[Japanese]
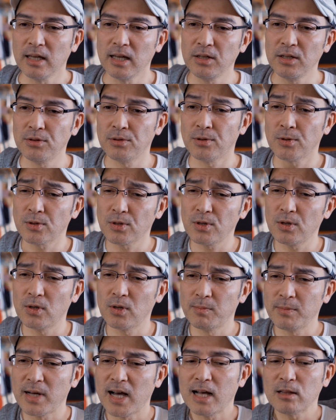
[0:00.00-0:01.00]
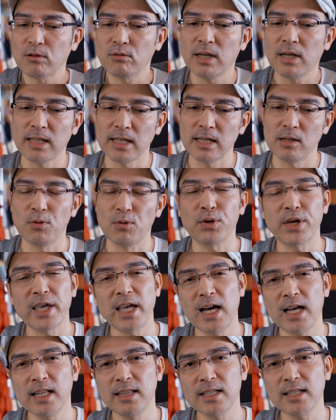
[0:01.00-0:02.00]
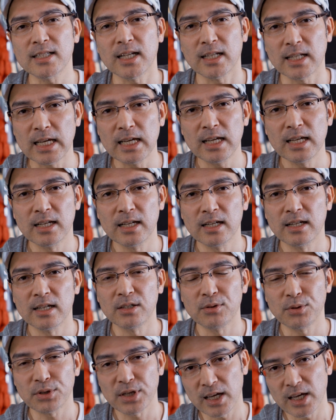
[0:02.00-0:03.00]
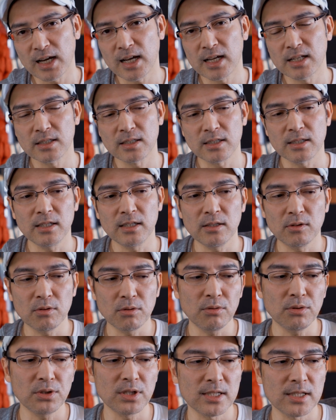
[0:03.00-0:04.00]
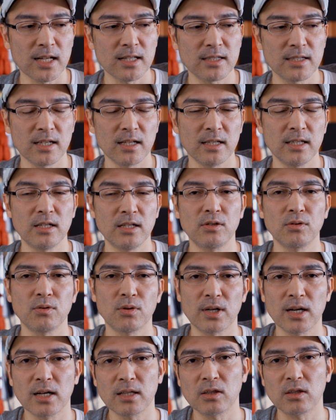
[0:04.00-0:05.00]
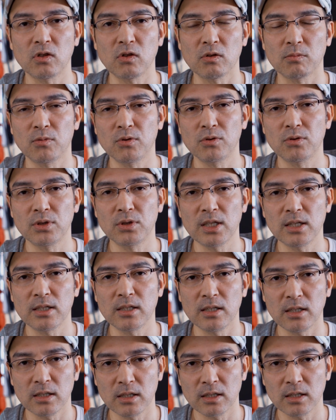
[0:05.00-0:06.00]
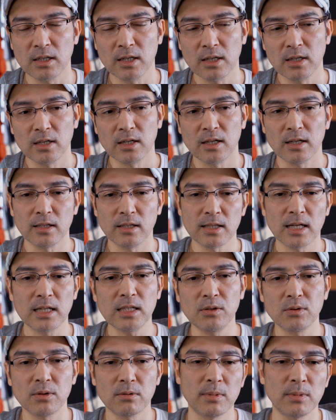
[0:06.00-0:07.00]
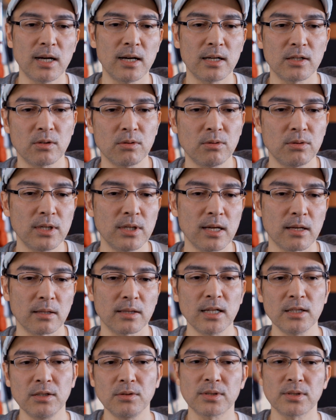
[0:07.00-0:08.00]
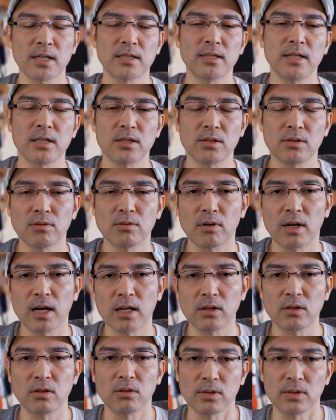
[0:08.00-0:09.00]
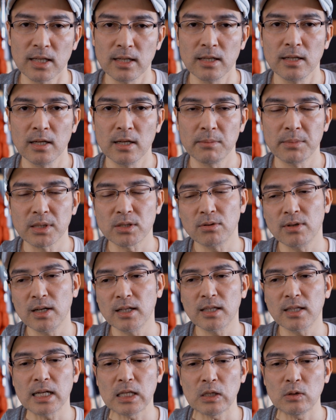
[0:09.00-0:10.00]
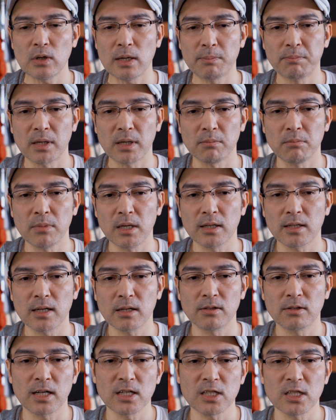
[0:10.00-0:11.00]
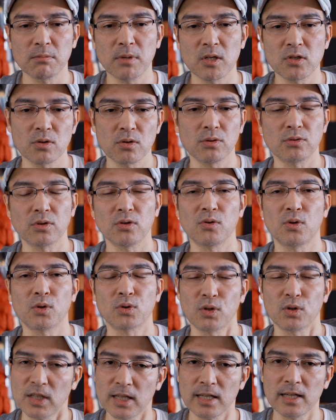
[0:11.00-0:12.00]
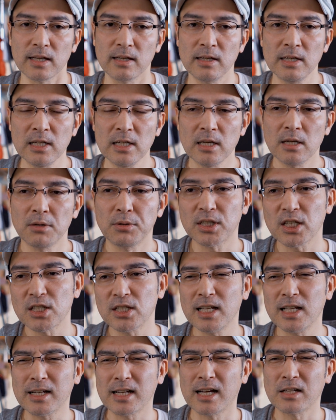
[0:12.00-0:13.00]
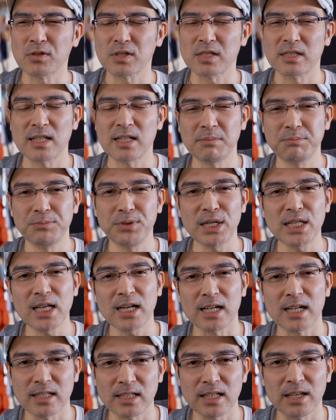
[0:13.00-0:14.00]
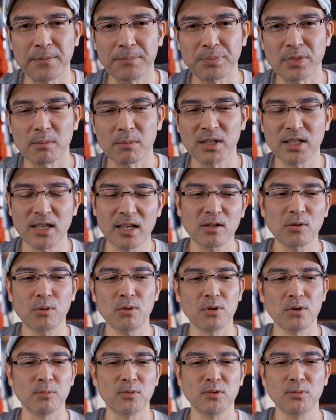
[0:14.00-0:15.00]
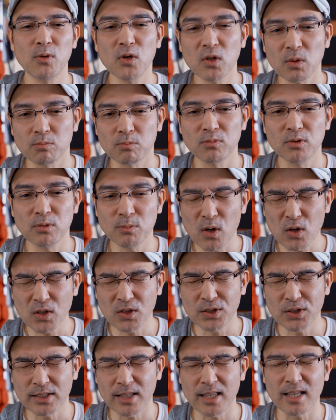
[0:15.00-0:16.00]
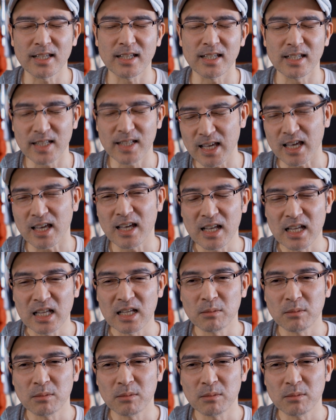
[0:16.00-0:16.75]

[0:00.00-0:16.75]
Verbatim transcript: えいうのと、まあ、あとはね、ロケハンですかね。ロケ次どこに撮影に行くのかっていう目的何をまあ表現何を撮影するのかっていうね、まあ、その辺りをやっぱり明確化しましょうということで私なんかあのスナップ派だからね、まあ、結構無目的で